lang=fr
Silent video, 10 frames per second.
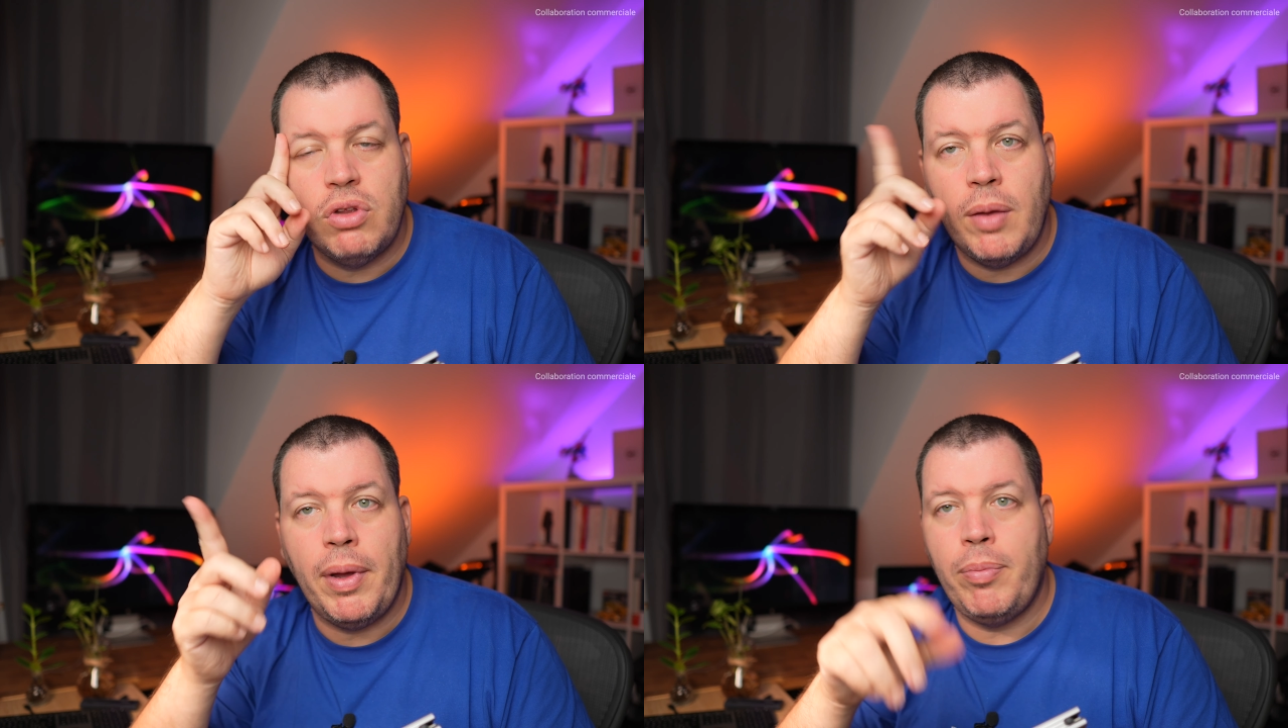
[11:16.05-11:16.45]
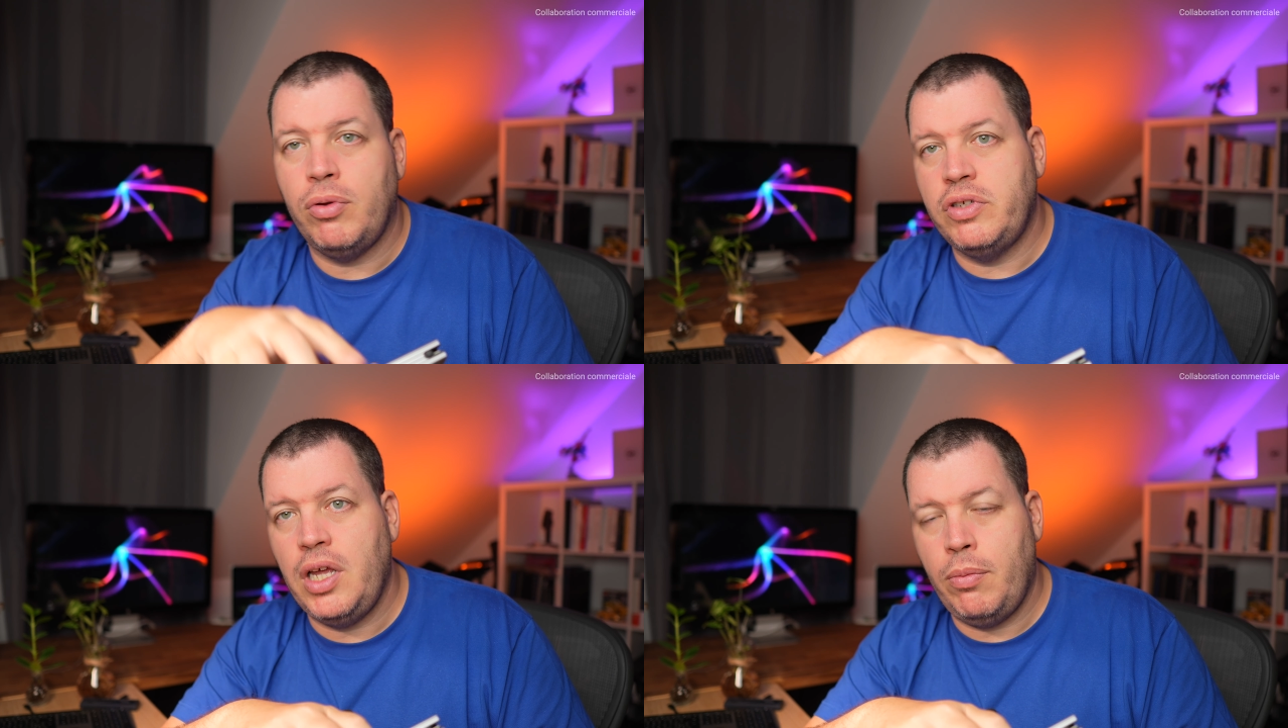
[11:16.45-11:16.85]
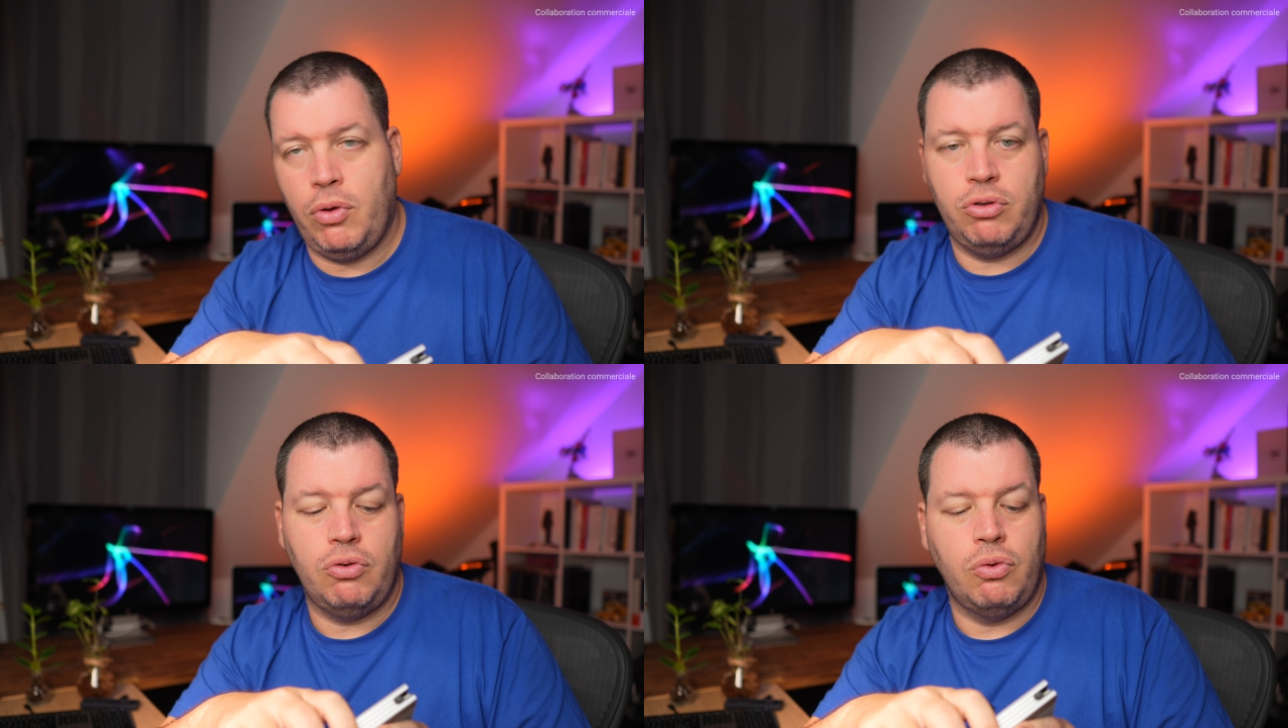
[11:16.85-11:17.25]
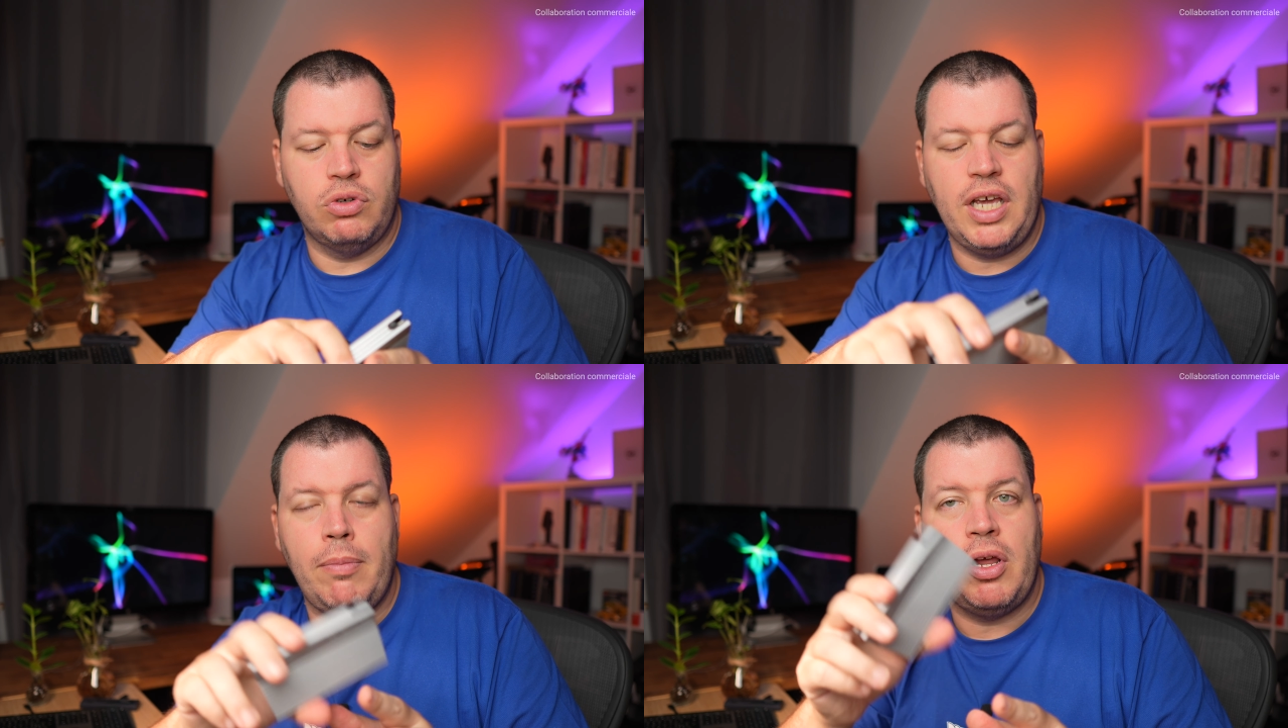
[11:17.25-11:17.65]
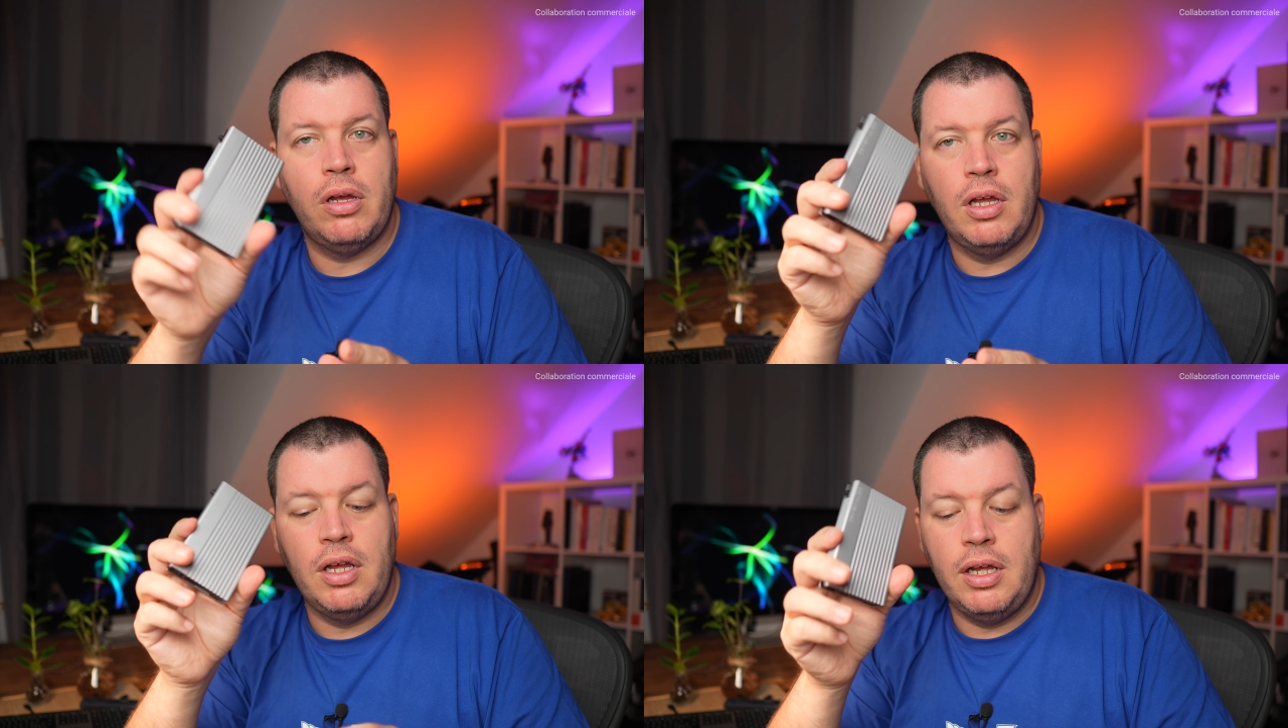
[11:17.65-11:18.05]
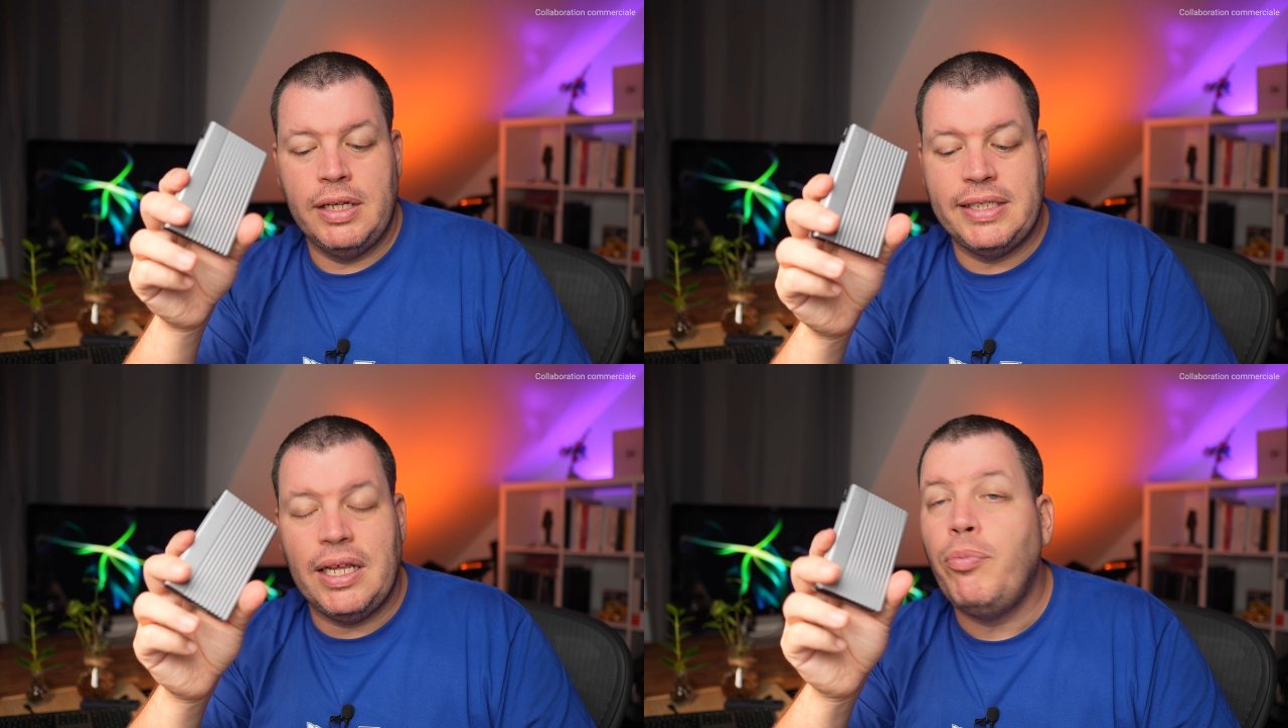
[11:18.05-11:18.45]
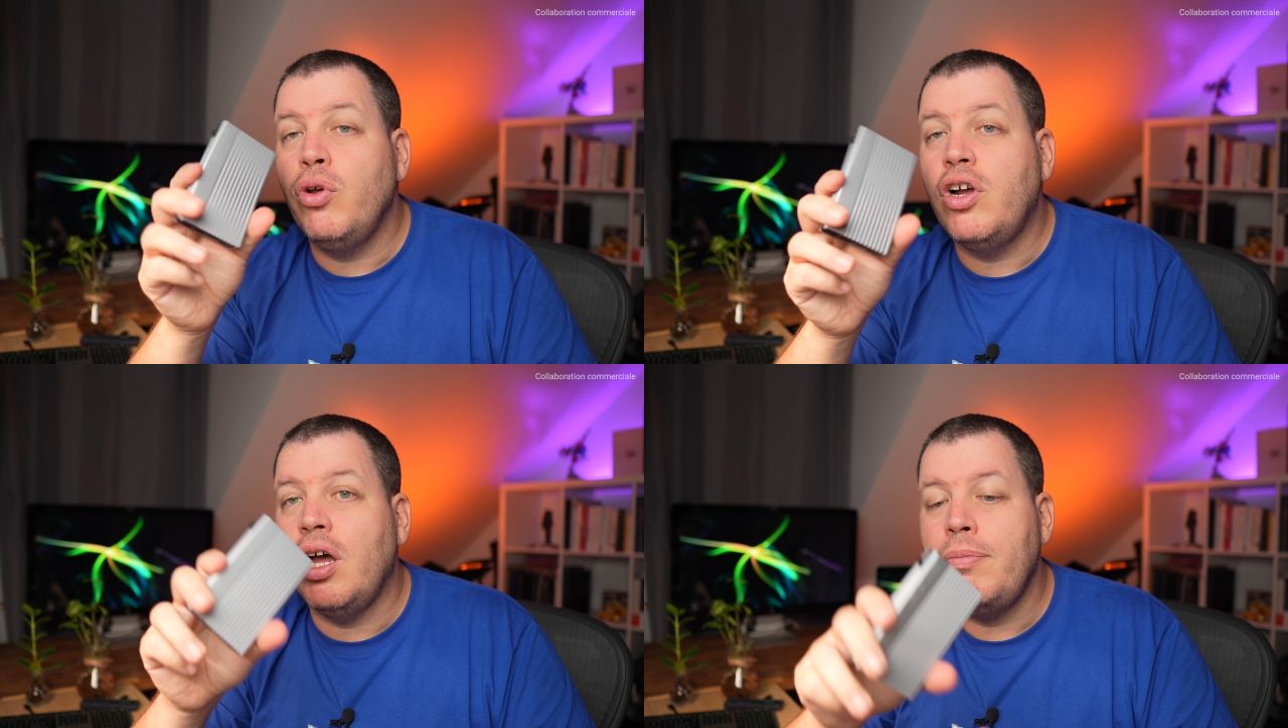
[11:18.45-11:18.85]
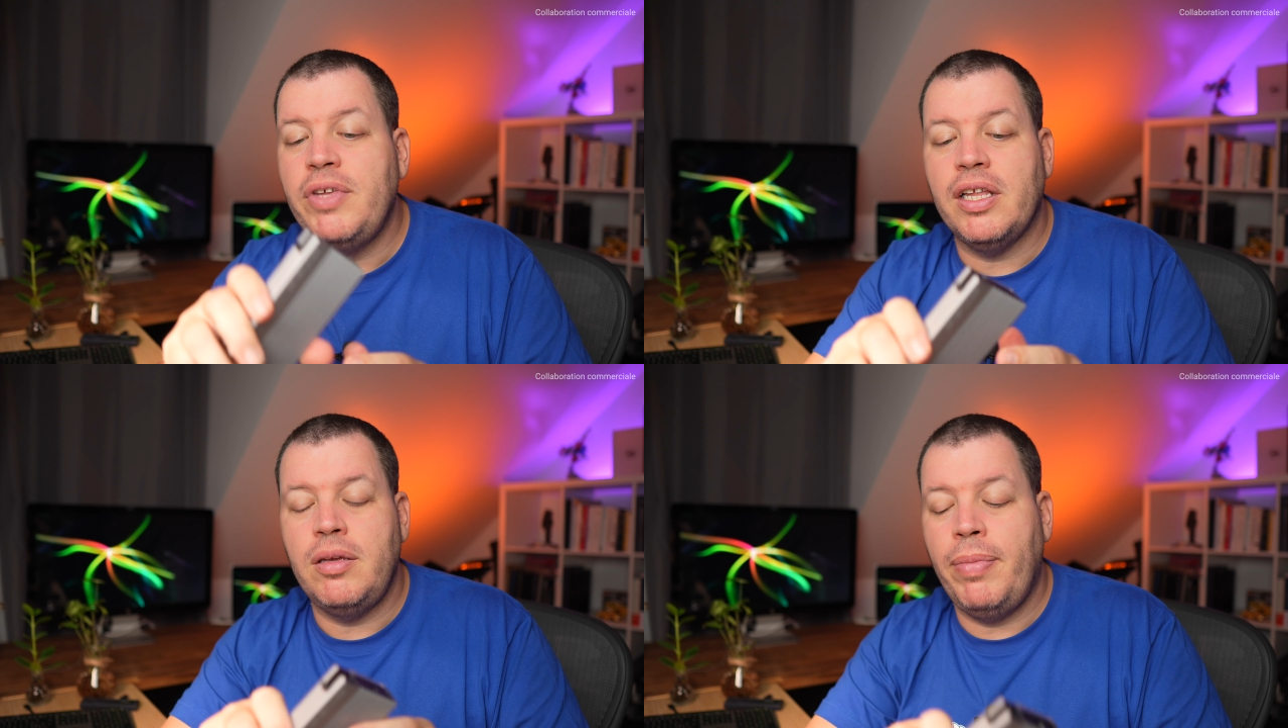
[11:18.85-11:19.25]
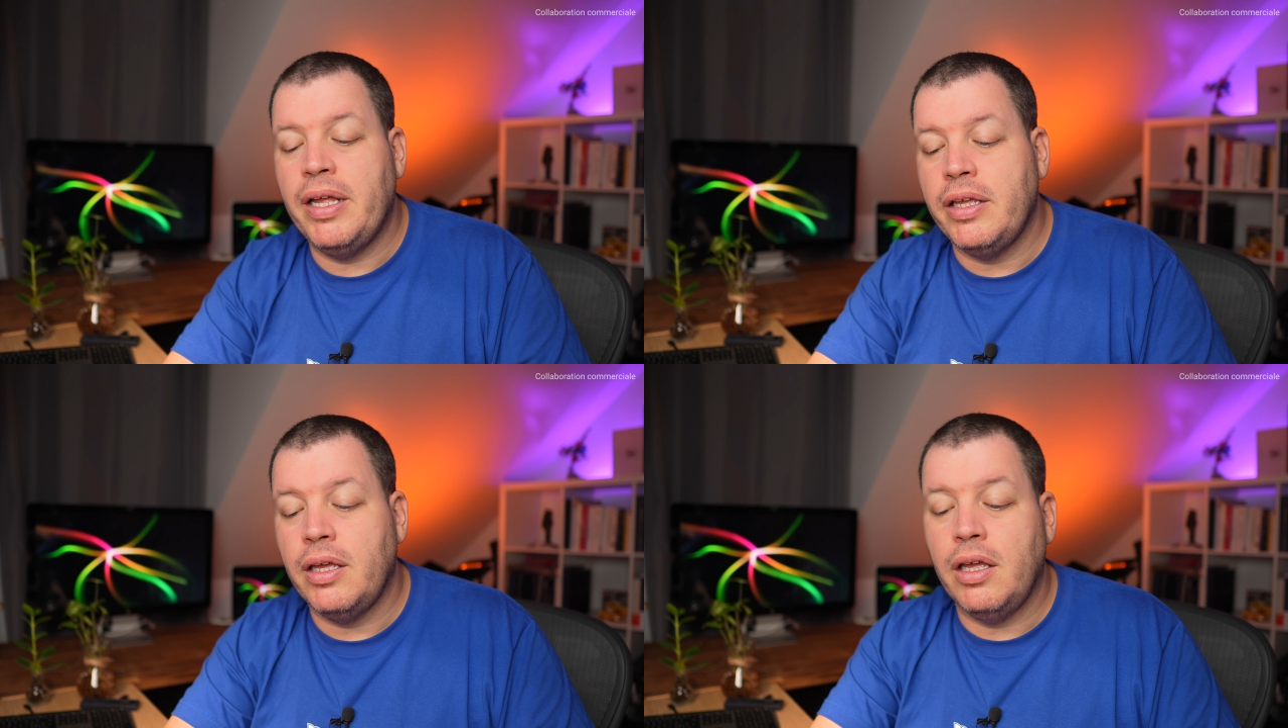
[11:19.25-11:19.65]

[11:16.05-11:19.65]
n'a pas pensé à prendre son long câble, ça peut quand même bien dépanner.